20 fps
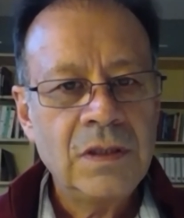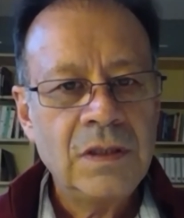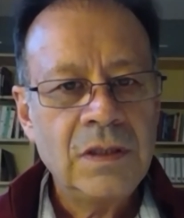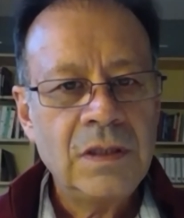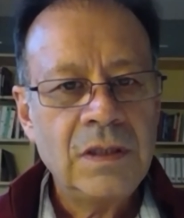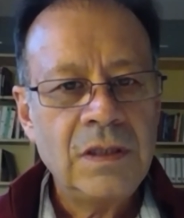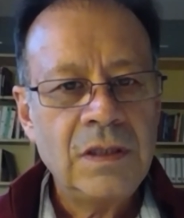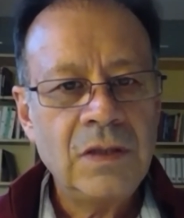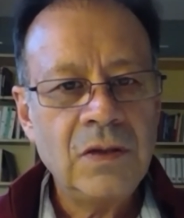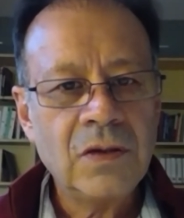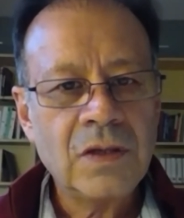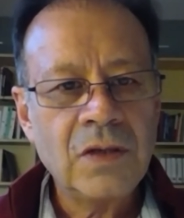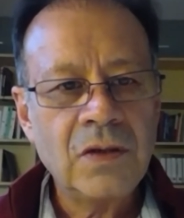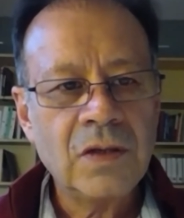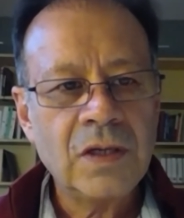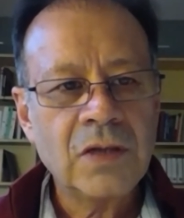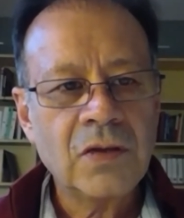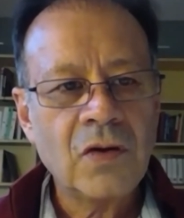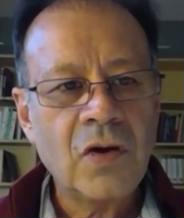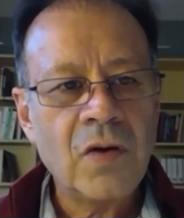Y yo creo
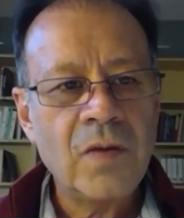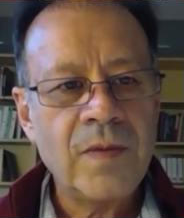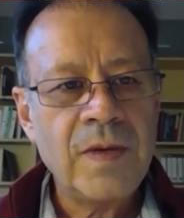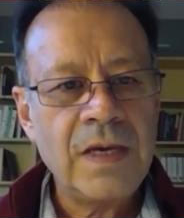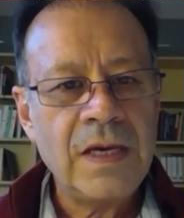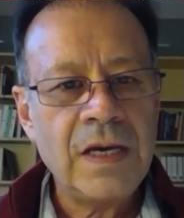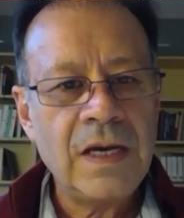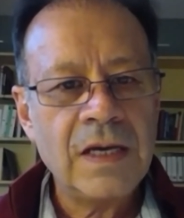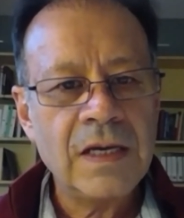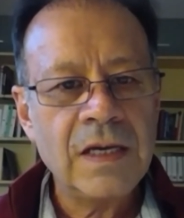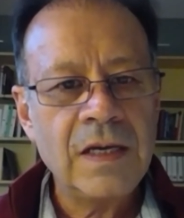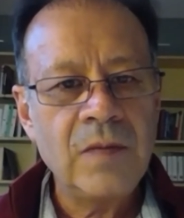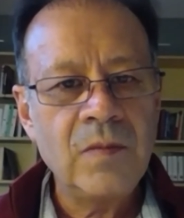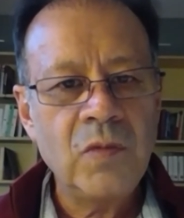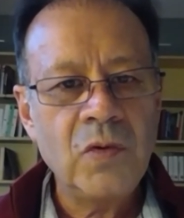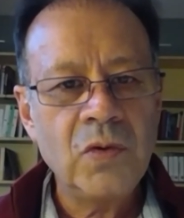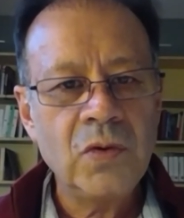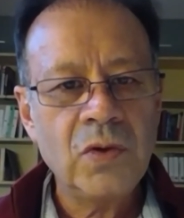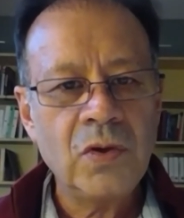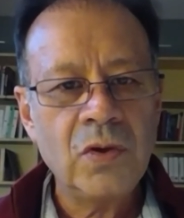que todavía en el
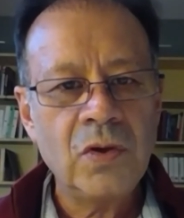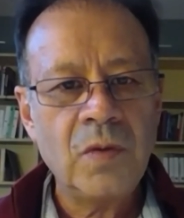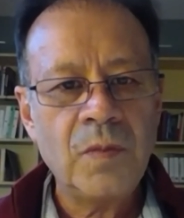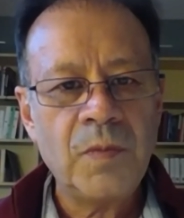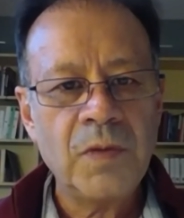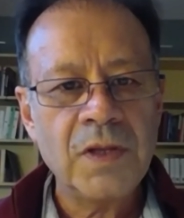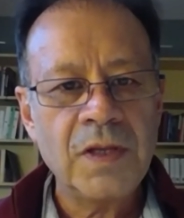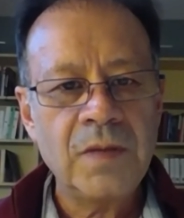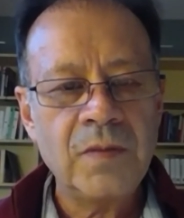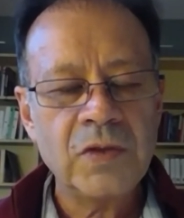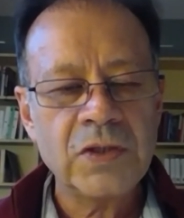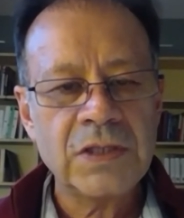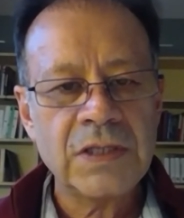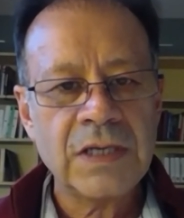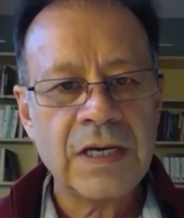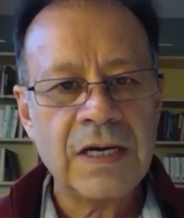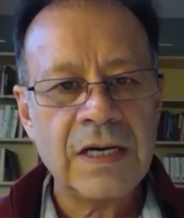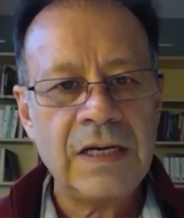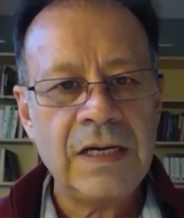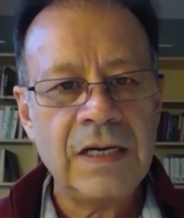mundo no podemos
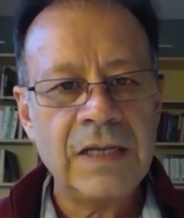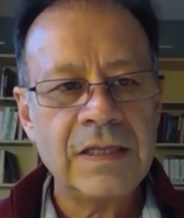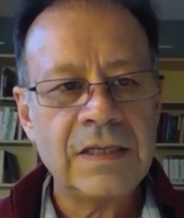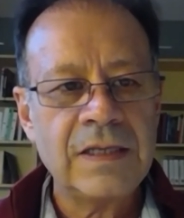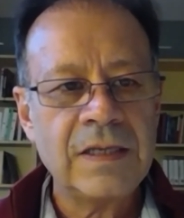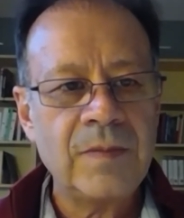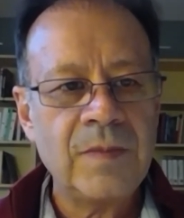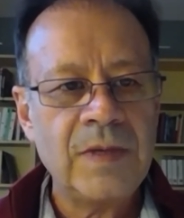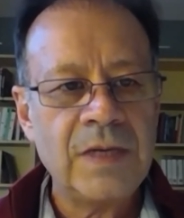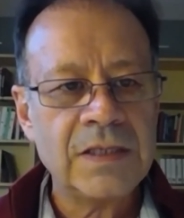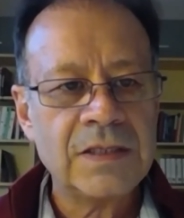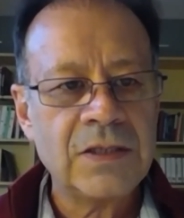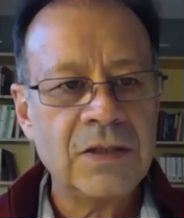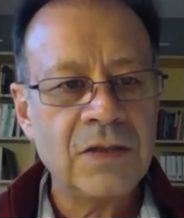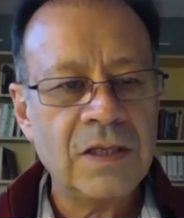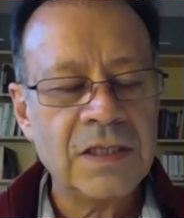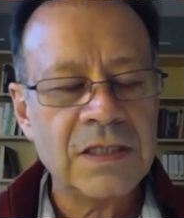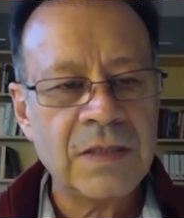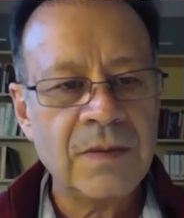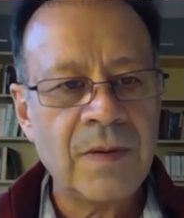llegar a la
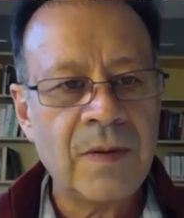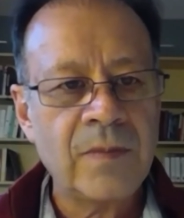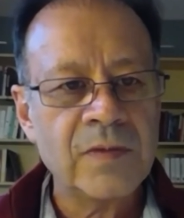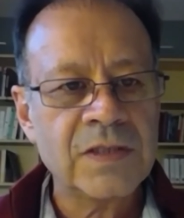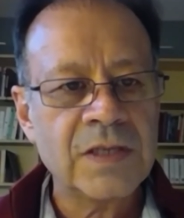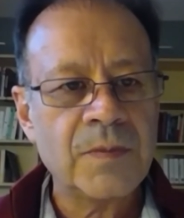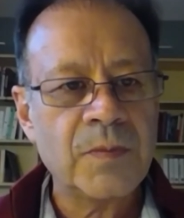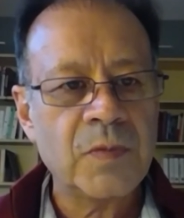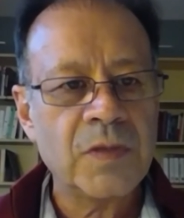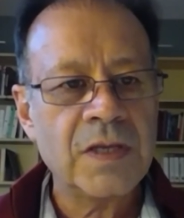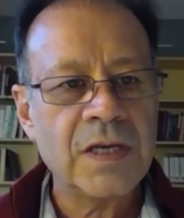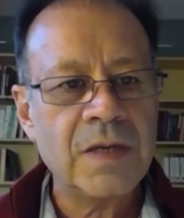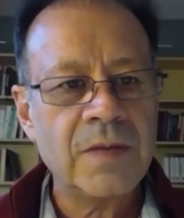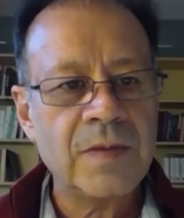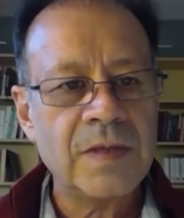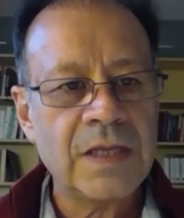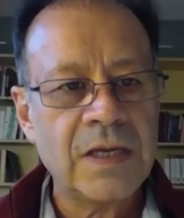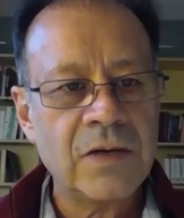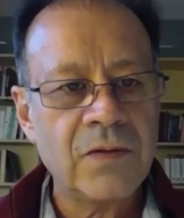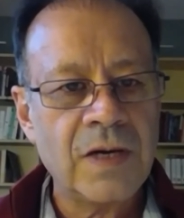determinación de si vamos a poder
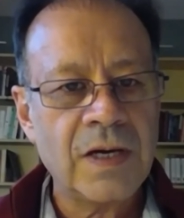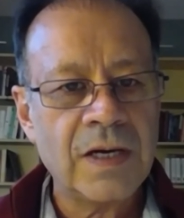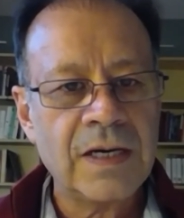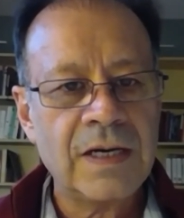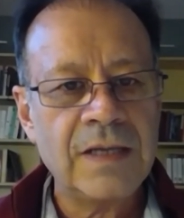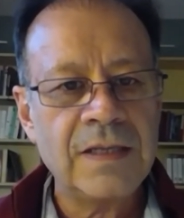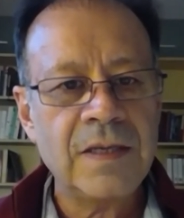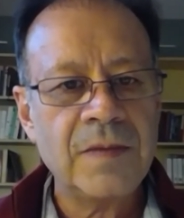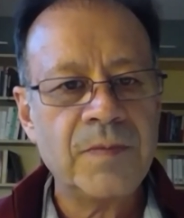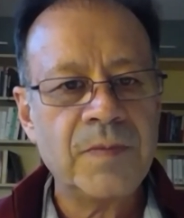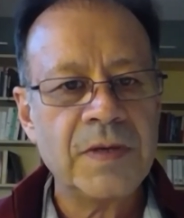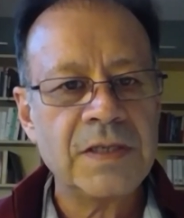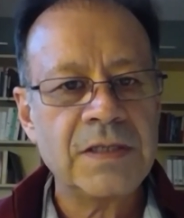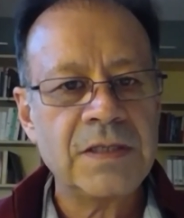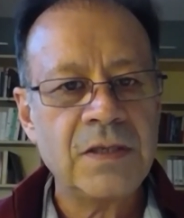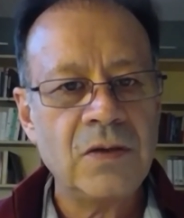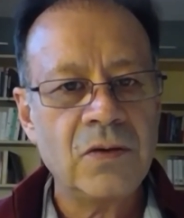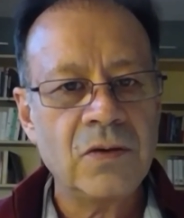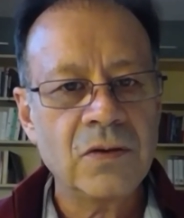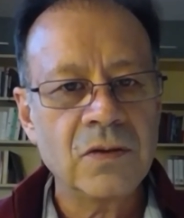evitar una gran
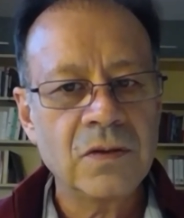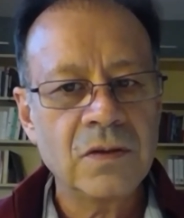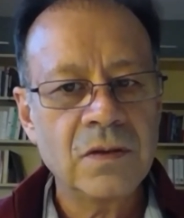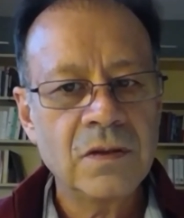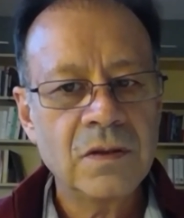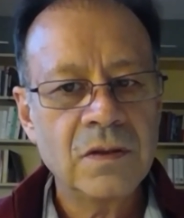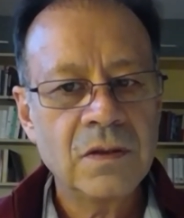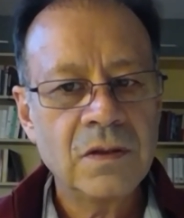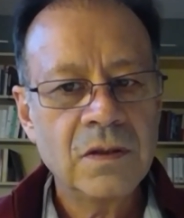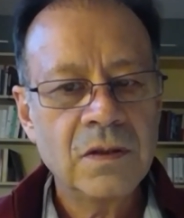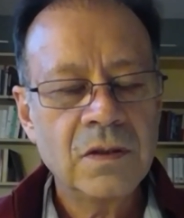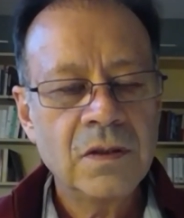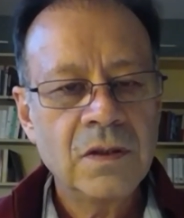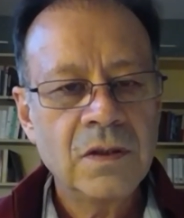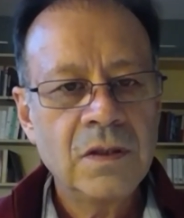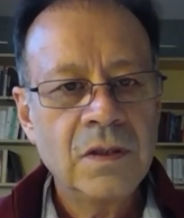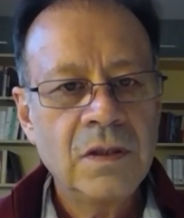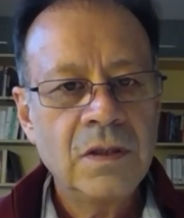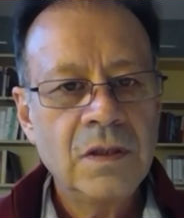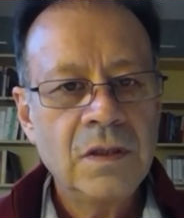depresión.
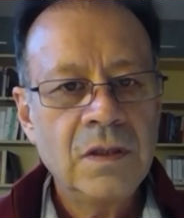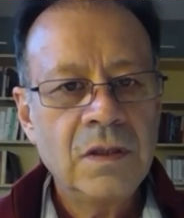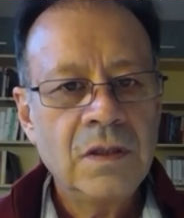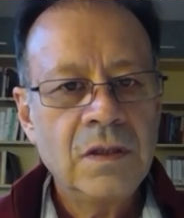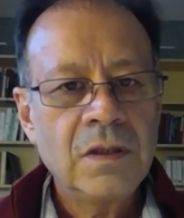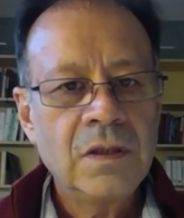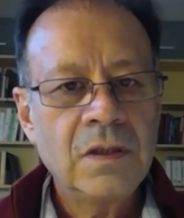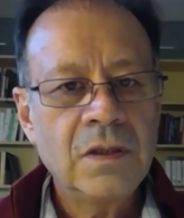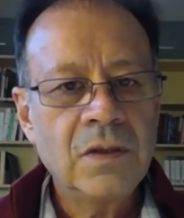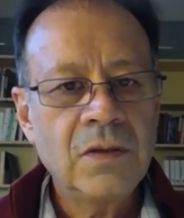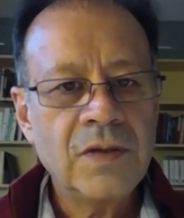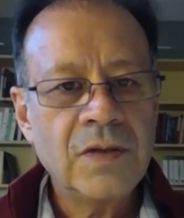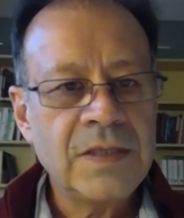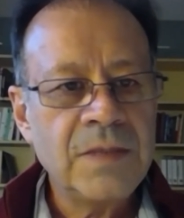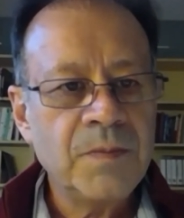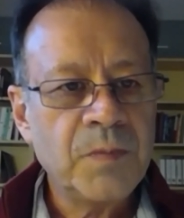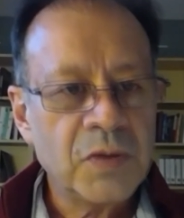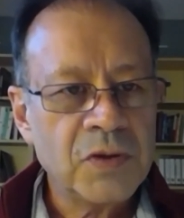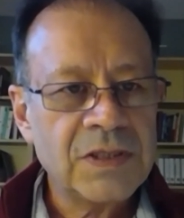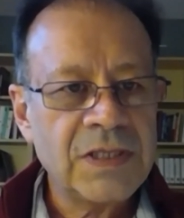No es
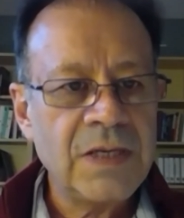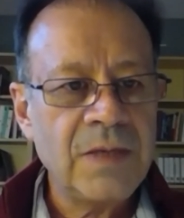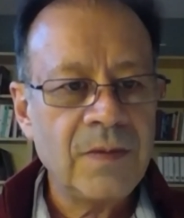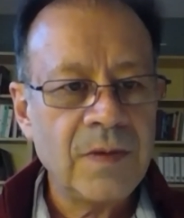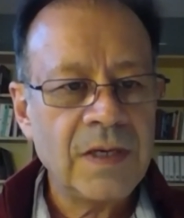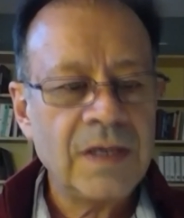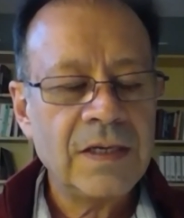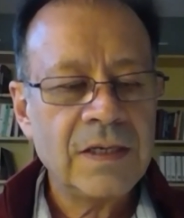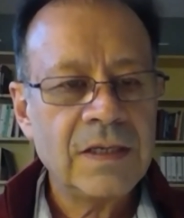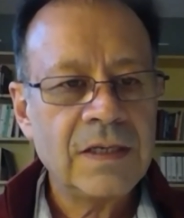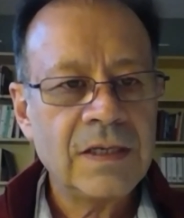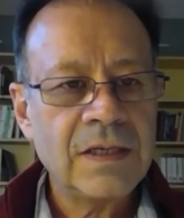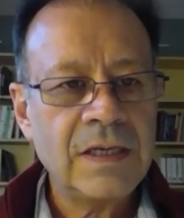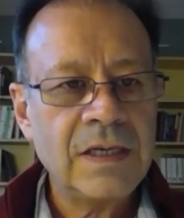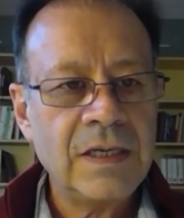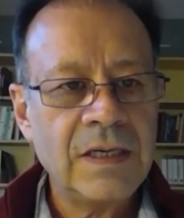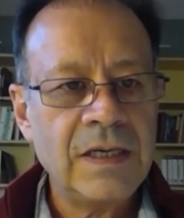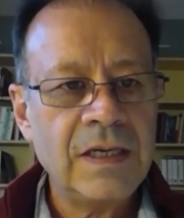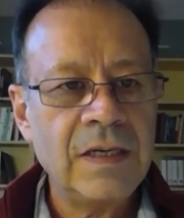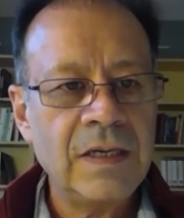imposible
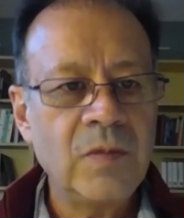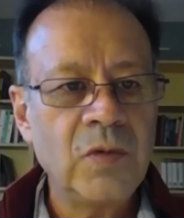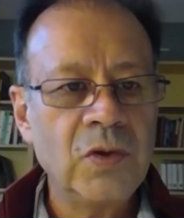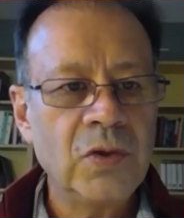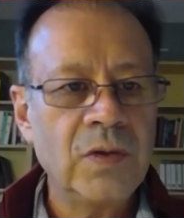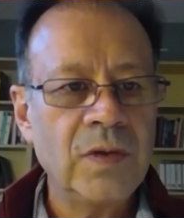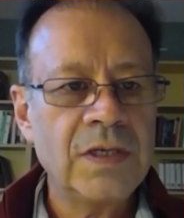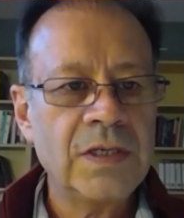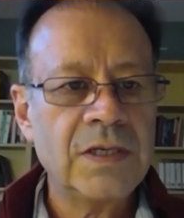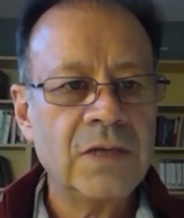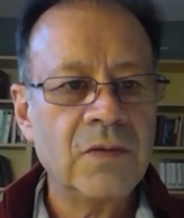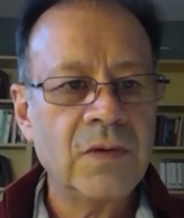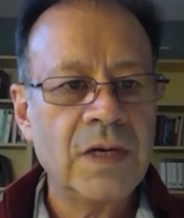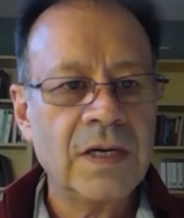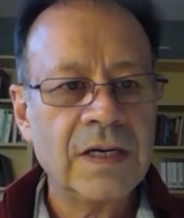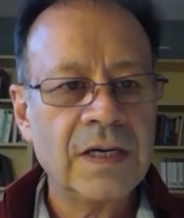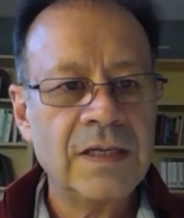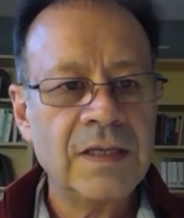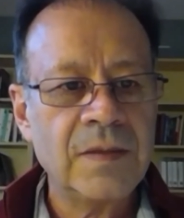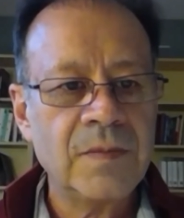que el mundo entre en una
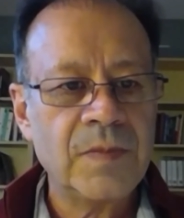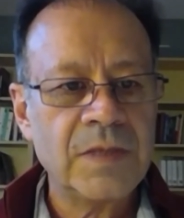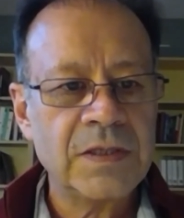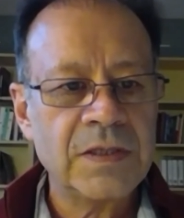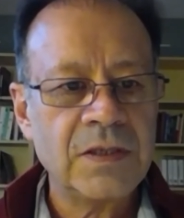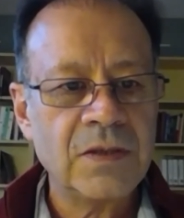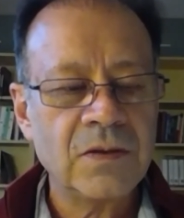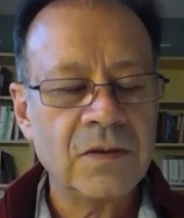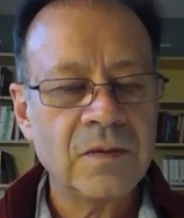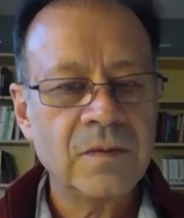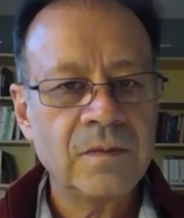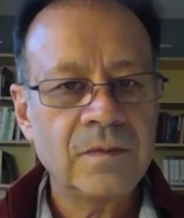gran depresión.